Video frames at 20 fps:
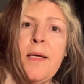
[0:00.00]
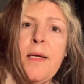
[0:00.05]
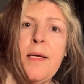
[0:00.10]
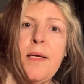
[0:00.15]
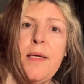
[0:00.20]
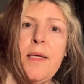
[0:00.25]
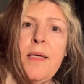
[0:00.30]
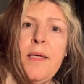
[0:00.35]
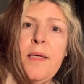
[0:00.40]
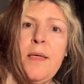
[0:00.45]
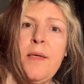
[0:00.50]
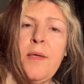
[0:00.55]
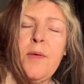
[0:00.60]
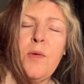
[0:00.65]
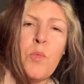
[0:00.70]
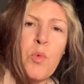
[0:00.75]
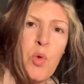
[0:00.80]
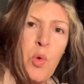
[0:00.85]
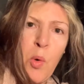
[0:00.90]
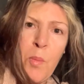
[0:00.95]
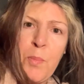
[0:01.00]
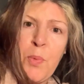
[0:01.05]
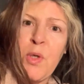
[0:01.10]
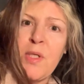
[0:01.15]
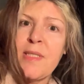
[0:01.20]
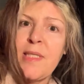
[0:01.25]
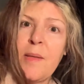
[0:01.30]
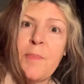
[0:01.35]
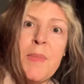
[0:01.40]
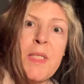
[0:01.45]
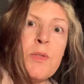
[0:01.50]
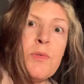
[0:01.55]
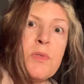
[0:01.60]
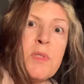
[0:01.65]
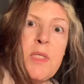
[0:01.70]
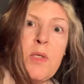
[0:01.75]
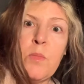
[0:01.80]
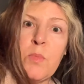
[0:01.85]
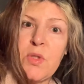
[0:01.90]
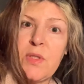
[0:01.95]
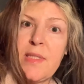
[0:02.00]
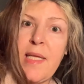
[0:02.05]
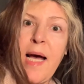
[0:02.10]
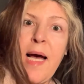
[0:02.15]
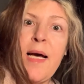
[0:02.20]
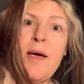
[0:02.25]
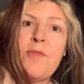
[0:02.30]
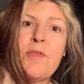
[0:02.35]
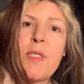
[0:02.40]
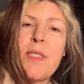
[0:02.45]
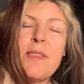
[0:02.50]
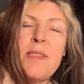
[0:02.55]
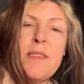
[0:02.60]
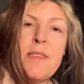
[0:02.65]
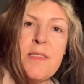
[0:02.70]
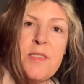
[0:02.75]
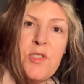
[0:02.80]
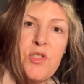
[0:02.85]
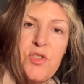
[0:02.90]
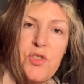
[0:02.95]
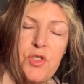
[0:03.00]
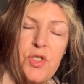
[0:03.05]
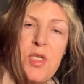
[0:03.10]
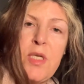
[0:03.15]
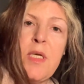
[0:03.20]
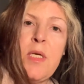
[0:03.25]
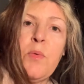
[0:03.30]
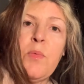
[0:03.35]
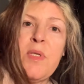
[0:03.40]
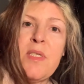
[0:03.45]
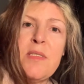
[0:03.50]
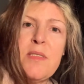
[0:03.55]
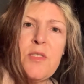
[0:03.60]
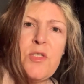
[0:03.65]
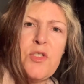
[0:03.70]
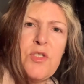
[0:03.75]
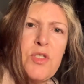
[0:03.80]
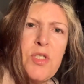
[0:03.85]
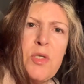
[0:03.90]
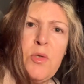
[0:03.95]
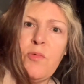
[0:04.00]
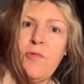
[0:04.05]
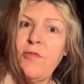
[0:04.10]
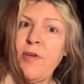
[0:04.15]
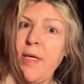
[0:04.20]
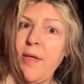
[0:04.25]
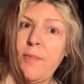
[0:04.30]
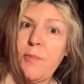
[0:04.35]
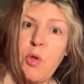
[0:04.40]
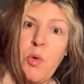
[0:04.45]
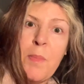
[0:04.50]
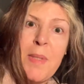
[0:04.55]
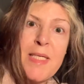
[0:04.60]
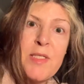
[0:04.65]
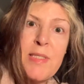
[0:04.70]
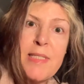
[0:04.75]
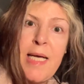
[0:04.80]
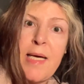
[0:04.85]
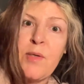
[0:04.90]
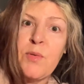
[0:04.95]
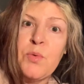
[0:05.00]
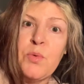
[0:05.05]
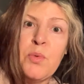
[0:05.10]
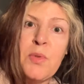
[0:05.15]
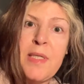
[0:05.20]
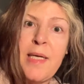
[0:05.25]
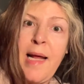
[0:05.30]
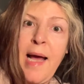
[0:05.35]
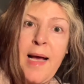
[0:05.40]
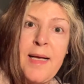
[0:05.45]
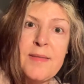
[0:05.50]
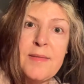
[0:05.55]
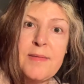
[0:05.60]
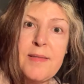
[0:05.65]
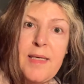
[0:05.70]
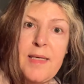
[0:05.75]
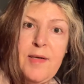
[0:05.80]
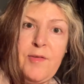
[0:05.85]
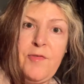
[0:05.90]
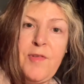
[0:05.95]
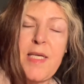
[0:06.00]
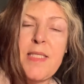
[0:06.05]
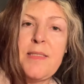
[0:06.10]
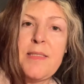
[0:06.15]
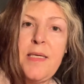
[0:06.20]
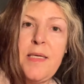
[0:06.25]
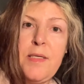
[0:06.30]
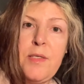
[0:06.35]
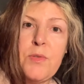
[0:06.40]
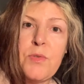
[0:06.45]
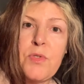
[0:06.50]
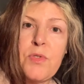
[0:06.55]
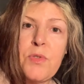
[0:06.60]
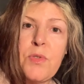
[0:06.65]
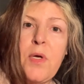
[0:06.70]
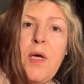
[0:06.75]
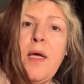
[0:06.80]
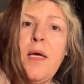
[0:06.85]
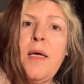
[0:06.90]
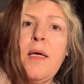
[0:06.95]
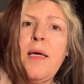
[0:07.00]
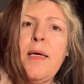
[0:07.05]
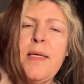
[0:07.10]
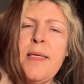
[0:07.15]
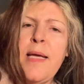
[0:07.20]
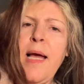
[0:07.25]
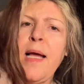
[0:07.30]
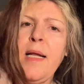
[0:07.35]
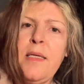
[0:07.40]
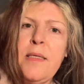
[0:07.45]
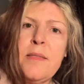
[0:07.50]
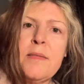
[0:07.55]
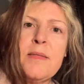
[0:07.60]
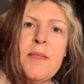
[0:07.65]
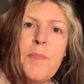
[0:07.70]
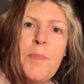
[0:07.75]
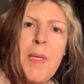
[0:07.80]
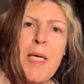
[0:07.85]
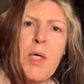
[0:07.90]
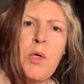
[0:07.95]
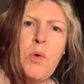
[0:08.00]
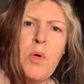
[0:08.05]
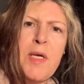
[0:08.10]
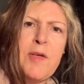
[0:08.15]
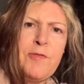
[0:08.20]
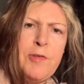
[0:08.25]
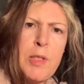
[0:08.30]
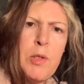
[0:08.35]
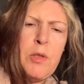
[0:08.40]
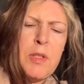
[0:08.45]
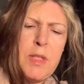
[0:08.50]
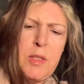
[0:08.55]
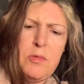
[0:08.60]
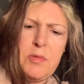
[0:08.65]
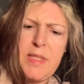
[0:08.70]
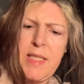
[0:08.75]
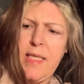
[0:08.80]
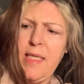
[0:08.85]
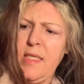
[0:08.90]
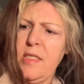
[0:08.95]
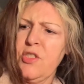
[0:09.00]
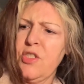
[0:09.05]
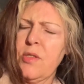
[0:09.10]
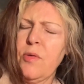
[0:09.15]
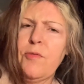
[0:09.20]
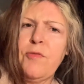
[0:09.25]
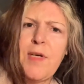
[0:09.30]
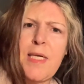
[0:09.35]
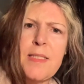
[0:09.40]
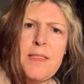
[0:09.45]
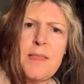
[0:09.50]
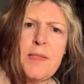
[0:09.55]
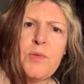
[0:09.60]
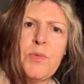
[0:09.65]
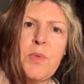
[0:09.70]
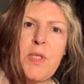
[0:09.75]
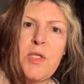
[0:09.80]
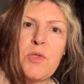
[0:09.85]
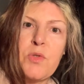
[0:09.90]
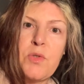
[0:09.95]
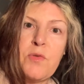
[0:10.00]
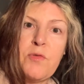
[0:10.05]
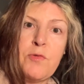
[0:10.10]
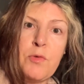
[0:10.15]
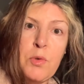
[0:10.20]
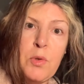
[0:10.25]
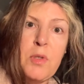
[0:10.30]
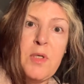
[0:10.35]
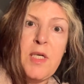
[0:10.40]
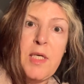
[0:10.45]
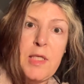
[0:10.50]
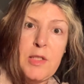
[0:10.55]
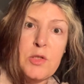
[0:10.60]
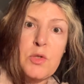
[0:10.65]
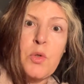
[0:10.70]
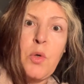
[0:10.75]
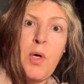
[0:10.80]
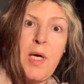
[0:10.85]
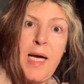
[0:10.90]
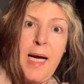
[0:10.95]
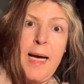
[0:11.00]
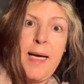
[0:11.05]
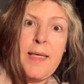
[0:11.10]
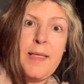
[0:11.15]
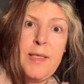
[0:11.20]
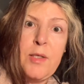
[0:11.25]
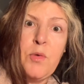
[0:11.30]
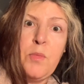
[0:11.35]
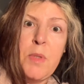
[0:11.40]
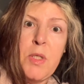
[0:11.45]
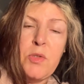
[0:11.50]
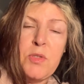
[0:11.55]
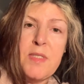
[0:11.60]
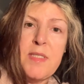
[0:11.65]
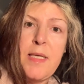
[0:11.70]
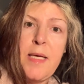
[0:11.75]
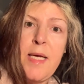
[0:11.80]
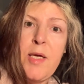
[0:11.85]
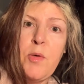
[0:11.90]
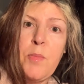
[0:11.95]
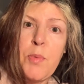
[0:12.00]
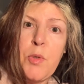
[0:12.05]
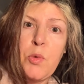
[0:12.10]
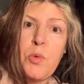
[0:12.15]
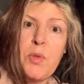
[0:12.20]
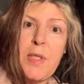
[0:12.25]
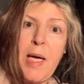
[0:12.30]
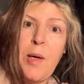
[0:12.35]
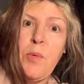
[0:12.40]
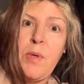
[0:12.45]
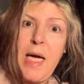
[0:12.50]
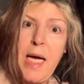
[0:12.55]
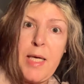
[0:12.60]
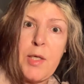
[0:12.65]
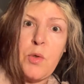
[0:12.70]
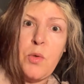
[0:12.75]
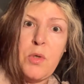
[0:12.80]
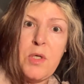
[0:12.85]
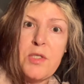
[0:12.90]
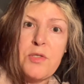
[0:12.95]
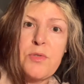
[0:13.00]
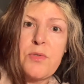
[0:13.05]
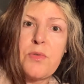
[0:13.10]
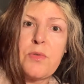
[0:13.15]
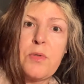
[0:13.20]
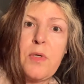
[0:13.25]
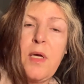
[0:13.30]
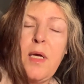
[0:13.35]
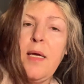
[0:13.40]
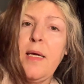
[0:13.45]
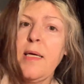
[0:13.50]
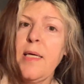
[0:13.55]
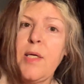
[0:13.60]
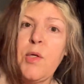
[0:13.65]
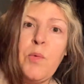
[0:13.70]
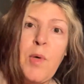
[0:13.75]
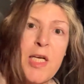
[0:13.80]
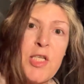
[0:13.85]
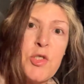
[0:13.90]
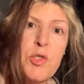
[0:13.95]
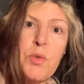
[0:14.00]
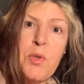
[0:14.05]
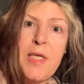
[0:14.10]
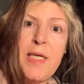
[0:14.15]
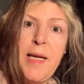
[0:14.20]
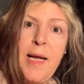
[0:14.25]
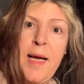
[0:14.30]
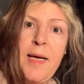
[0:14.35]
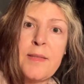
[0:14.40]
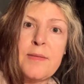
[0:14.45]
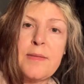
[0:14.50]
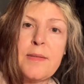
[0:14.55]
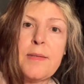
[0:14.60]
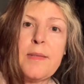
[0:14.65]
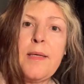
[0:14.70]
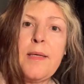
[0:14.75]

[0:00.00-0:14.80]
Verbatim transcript: e o comportamento não mudava, insistiam, insistiam, começaram do nada a fazer isso. E a Linda pegou e falou: Não, o que, que eles estão fazendo isso? Vou tocar aqui no meu seio, procurar um caroço. E não achou nada.